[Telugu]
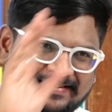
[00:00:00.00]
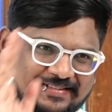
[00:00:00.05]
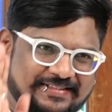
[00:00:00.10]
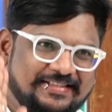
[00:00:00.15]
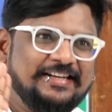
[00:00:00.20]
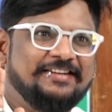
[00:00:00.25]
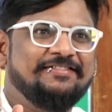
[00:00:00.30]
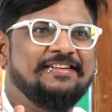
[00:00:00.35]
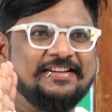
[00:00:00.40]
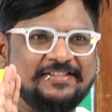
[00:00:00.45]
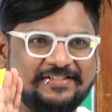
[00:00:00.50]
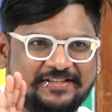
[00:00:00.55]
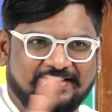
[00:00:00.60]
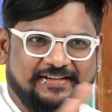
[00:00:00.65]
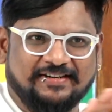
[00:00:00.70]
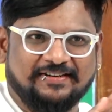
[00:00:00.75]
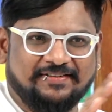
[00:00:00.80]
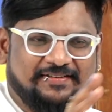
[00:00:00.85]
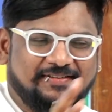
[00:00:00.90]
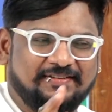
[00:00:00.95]
సిట్యుయేషన్
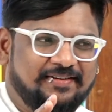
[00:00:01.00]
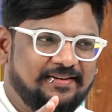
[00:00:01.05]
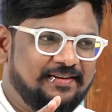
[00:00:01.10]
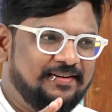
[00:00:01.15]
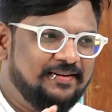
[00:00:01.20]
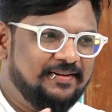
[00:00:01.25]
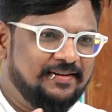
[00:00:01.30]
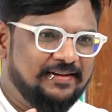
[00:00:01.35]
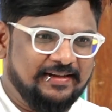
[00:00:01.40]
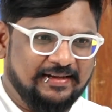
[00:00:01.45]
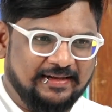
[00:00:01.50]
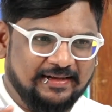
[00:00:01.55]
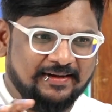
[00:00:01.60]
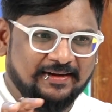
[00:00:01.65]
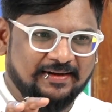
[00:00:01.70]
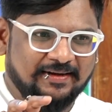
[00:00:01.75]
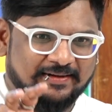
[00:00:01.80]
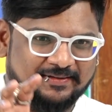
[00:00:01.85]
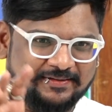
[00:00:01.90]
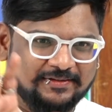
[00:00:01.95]

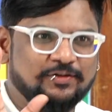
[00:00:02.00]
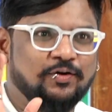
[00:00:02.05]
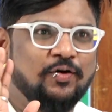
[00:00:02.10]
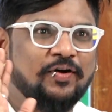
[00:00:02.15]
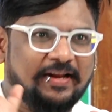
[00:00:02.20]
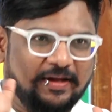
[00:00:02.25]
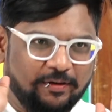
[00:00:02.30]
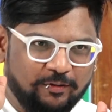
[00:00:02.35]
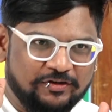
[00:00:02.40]
స్టోరీ